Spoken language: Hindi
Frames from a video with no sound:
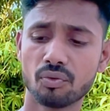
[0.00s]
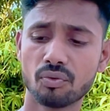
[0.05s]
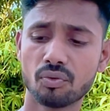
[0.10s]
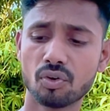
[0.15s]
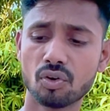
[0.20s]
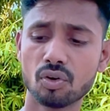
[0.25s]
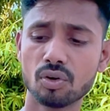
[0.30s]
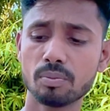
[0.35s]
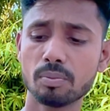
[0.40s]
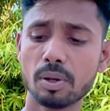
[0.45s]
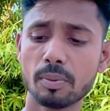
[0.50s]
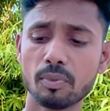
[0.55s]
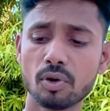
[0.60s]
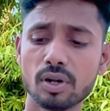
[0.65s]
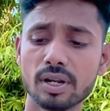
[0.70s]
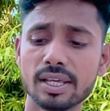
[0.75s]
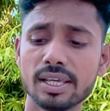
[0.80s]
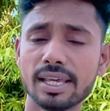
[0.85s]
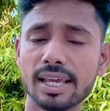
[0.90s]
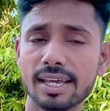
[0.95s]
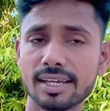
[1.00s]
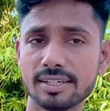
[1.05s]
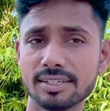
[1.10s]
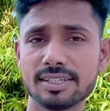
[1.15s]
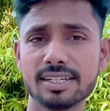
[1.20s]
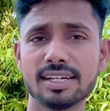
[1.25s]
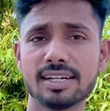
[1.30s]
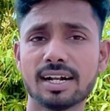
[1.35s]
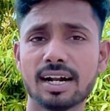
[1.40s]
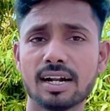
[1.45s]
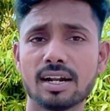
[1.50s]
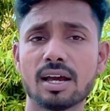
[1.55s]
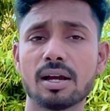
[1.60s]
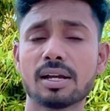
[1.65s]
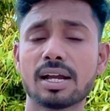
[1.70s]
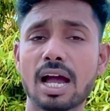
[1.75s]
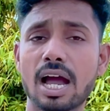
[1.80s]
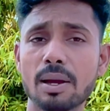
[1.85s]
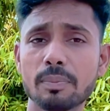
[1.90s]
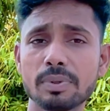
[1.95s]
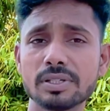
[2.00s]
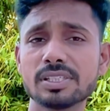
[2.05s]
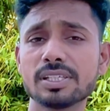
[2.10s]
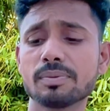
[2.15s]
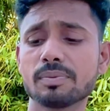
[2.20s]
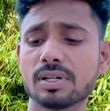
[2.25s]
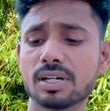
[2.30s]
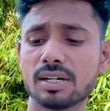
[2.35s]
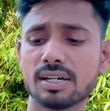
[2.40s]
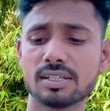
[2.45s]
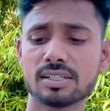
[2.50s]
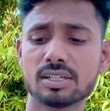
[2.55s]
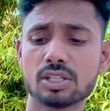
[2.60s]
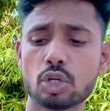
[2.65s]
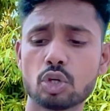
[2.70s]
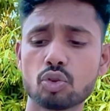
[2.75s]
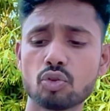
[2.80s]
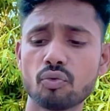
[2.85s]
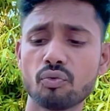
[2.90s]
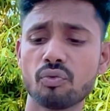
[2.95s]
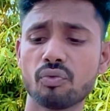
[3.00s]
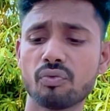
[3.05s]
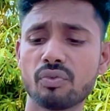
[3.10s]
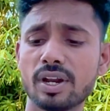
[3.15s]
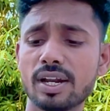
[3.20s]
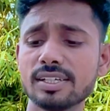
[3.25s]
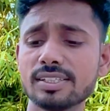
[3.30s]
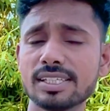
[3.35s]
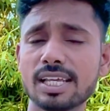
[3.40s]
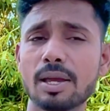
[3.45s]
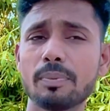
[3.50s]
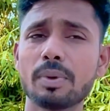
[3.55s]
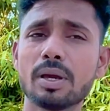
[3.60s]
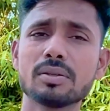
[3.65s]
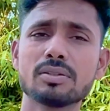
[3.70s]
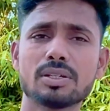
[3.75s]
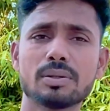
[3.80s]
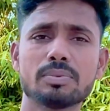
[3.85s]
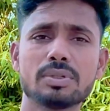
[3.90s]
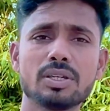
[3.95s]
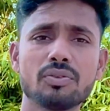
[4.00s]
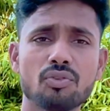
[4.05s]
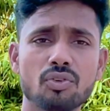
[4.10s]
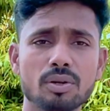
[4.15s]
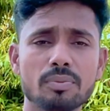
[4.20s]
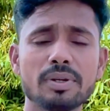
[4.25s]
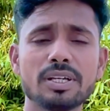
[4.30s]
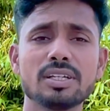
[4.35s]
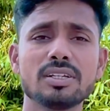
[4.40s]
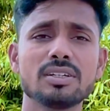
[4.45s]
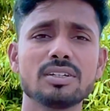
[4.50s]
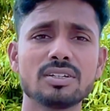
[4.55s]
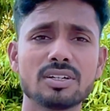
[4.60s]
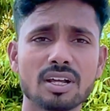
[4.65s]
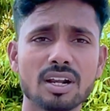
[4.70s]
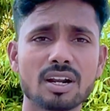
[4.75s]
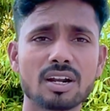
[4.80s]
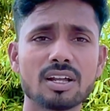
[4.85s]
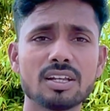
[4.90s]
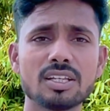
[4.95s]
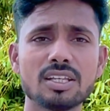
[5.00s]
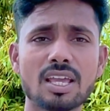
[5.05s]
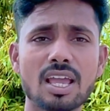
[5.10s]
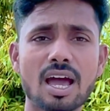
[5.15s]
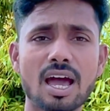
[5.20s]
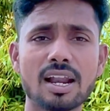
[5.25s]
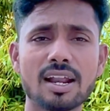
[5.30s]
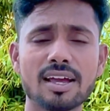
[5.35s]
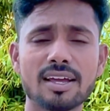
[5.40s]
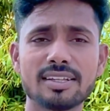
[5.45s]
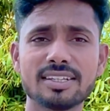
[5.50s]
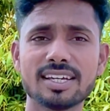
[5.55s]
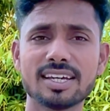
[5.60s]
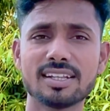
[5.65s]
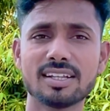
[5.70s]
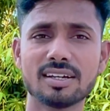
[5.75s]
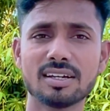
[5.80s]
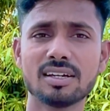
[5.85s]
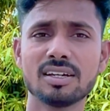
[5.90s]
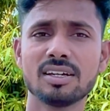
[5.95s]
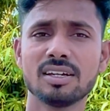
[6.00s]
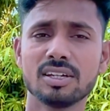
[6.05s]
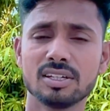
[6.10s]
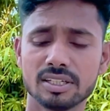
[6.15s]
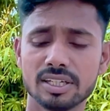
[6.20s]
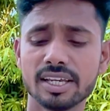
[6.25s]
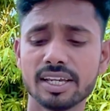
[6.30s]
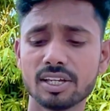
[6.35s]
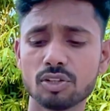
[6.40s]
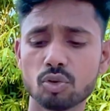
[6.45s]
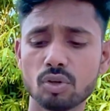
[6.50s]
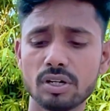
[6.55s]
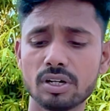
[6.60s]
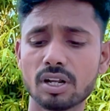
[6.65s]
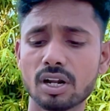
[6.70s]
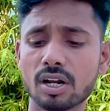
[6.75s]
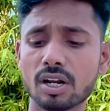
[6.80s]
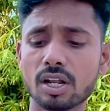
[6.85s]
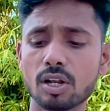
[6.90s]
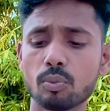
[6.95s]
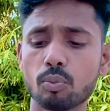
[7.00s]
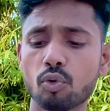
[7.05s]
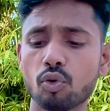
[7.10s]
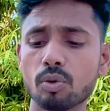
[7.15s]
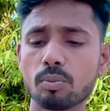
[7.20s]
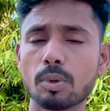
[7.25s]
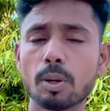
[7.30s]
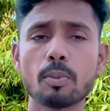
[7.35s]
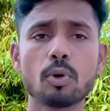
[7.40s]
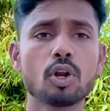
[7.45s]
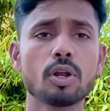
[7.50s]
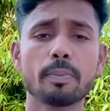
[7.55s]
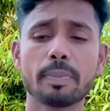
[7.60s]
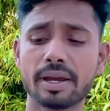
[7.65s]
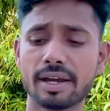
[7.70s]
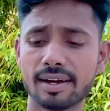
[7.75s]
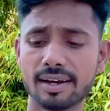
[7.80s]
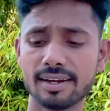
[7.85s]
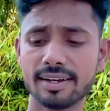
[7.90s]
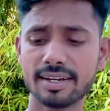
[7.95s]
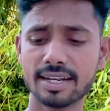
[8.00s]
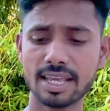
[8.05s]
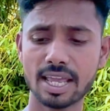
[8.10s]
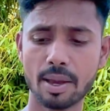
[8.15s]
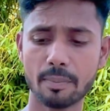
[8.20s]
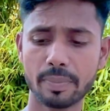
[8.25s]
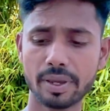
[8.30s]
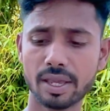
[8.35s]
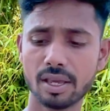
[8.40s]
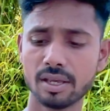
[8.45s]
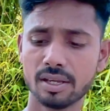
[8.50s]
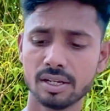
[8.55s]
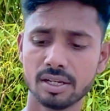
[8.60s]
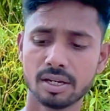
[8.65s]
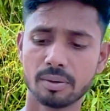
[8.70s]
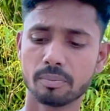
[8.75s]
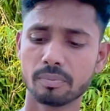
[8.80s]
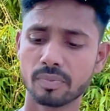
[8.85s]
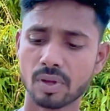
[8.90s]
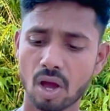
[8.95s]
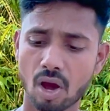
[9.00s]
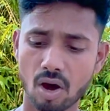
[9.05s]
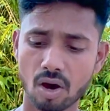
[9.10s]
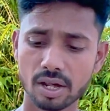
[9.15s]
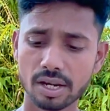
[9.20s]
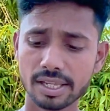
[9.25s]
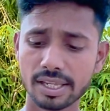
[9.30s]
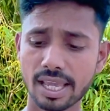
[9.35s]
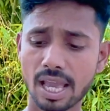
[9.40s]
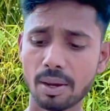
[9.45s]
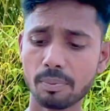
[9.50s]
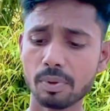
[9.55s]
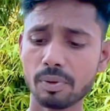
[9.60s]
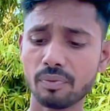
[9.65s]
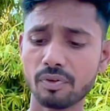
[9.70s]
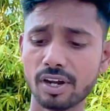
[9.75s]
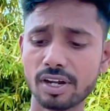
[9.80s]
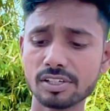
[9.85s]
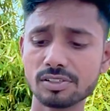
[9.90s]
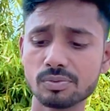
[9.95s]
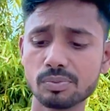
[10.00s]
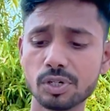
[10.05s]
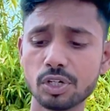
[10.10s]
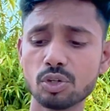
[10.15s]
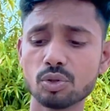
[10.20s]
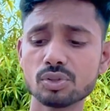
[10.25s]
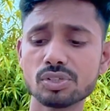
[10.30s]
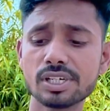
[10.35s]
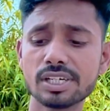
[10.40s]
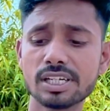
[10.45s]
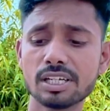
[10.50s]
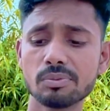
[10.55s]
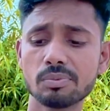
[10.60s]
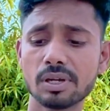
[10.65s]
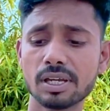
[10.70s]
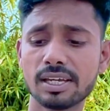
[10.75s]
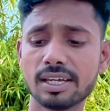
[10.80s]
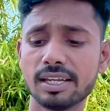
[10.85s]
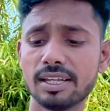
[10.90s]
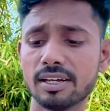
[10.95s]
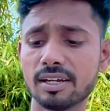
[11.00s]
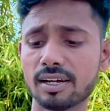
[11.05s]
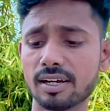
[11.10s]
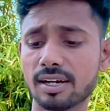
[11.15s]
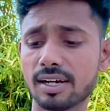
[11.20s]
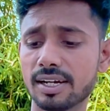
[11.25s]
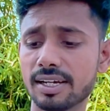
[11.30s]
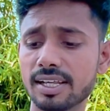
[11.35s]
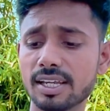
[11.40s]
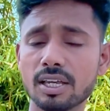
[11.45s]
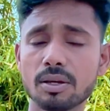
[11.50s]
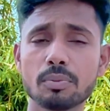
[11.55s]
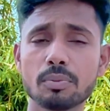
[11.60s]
फ़ोन मेमोरी एसडी कार्ड कहाँ पे सेव करना चाहते हो तो फ्रेंड्स यहाँ पे सबकी फ़ोन में इंटरनल ही आ रहा है ज़्यादा ठीक है तो इंटरनल फ़ोन मेमोरी पे कर लेना है यहाँ पे और यहाँ पे फ्रेंड्स वीडियो सेटिंग पे क्लिक करना है ठीक है